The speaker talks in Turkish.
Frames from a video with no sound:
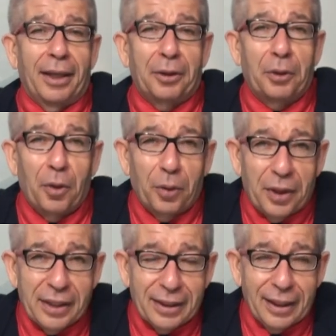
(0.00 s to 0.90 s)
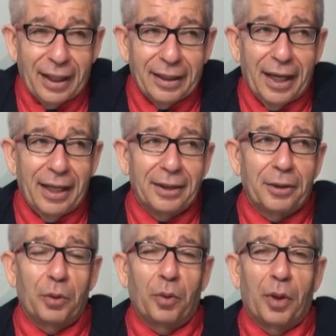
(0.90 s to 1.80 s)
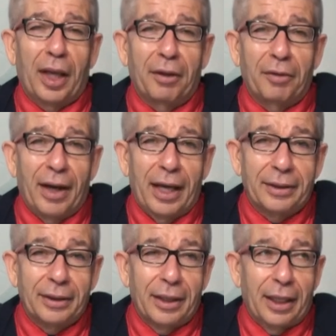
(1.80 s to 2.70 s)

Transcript: gövdesi kadar yüreği var.